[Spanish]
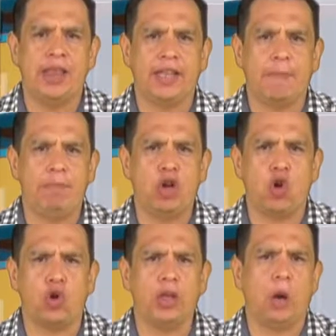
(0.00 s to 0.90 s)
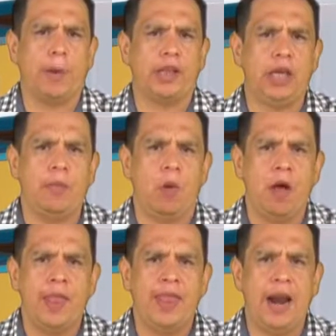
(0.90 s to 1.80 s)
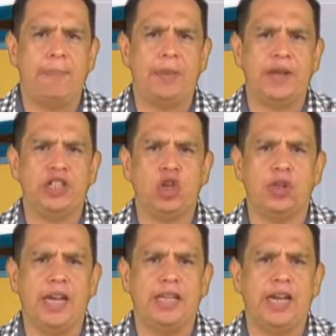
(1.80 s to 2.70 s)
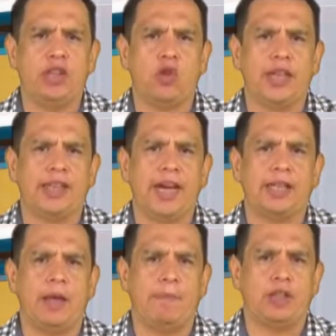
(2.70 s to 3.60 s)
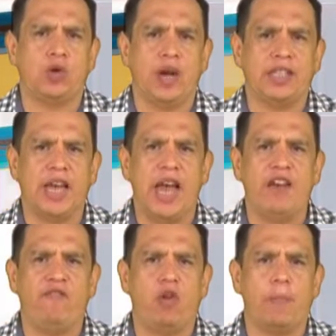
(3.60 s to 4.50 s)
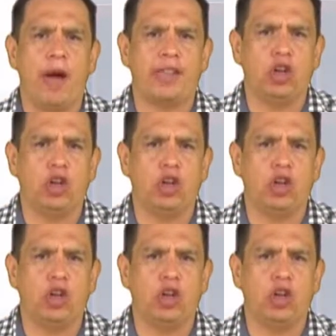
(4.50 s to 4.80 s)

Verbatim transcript: de Tampico con el objetivo de la prevención del delito de trata de personas e informar de